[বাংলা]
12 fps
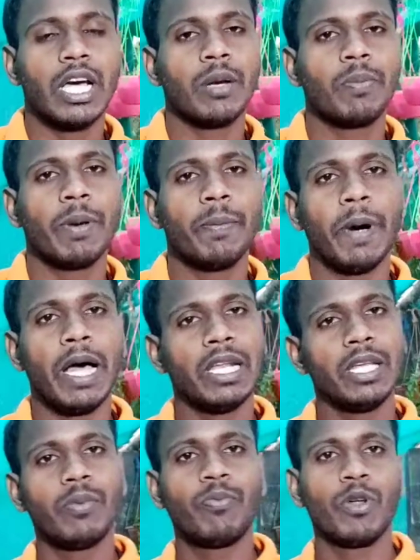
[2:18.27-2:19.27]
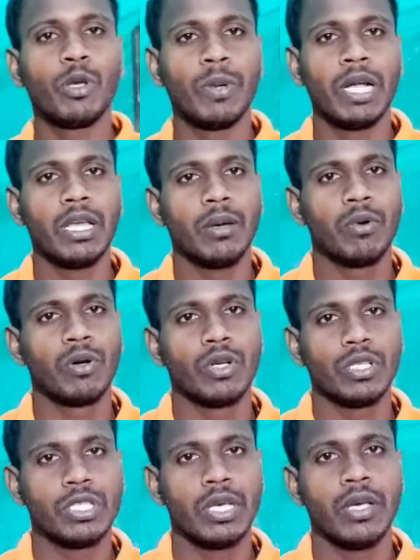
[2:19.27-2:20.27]
থাকবে বালির পরিমাণ এবং
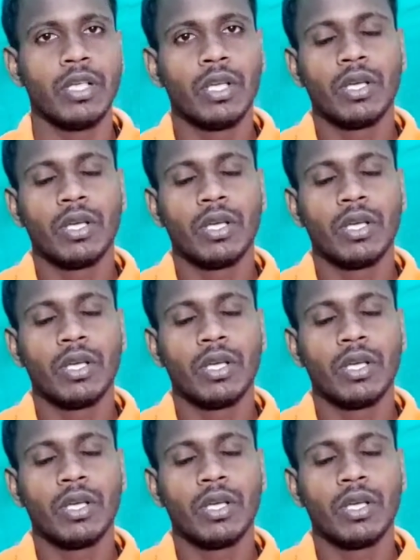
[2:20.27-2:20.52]
হচ্ছে